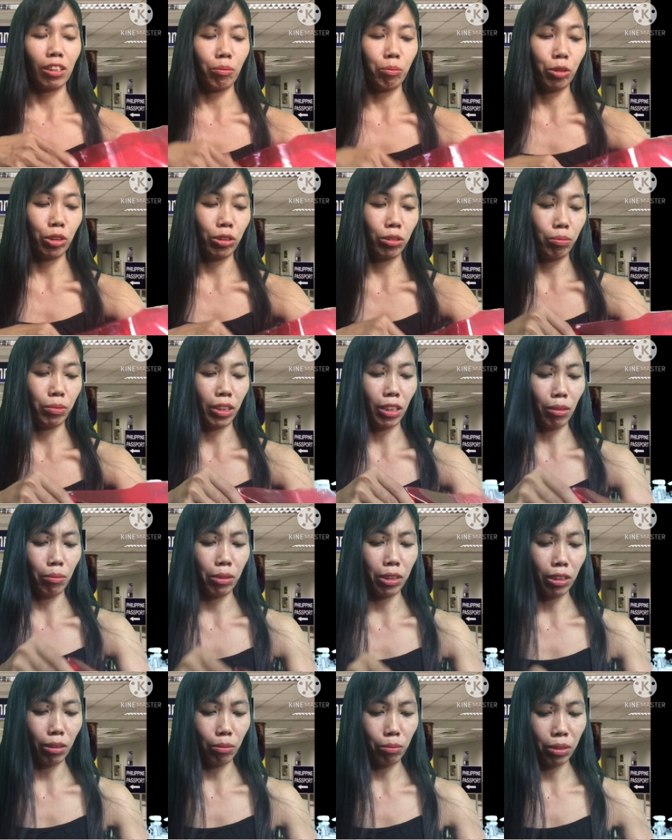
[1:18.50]
Tapos,
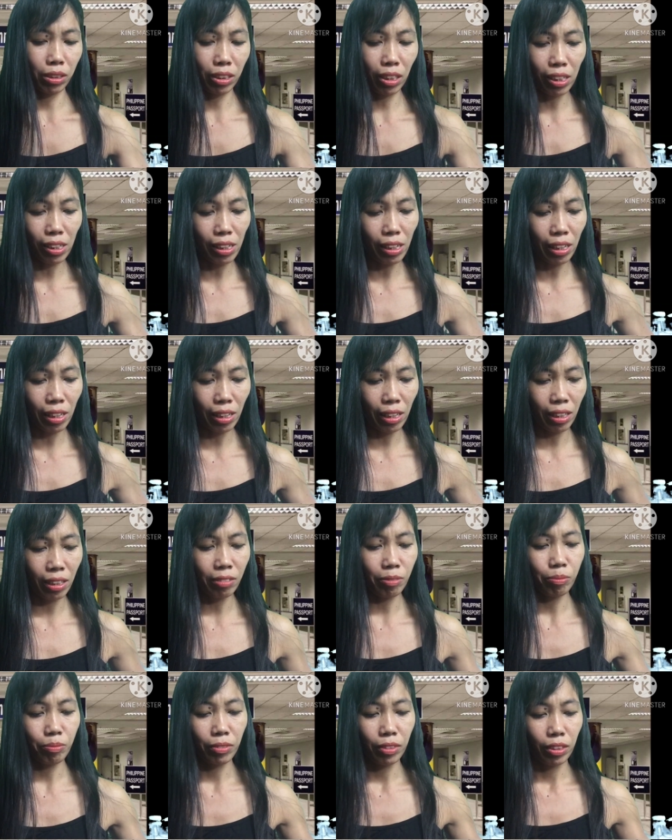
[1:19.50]
marami kaming dala.
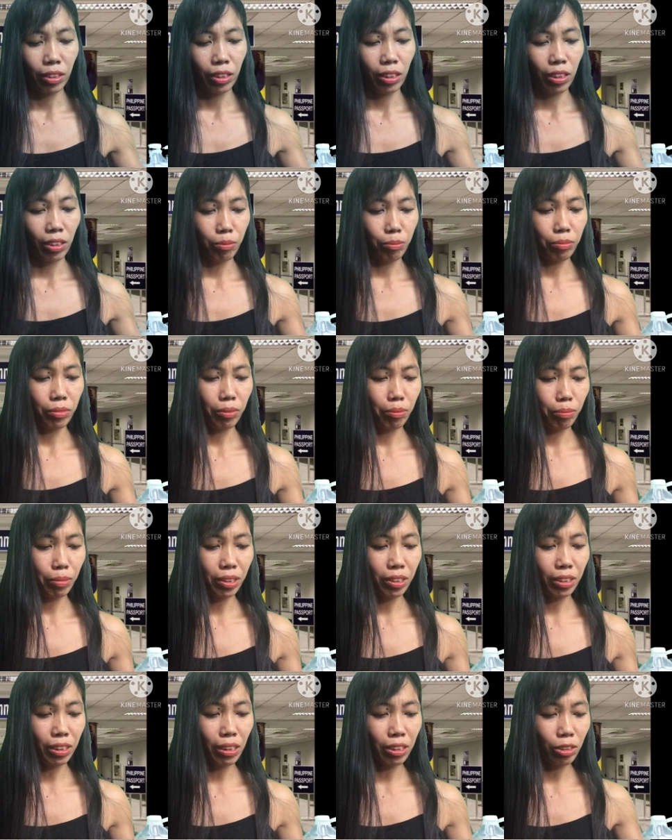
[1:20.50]

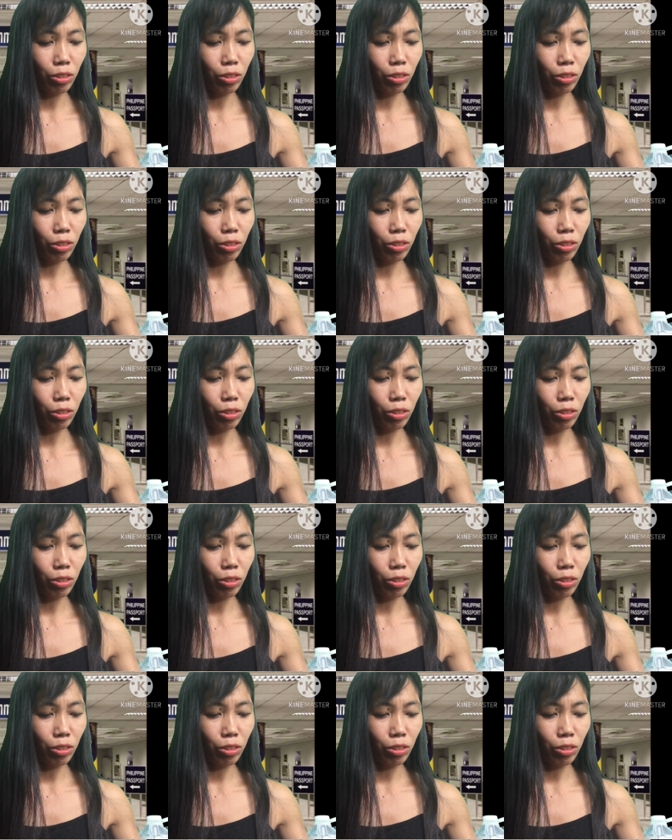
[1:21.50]
Basta,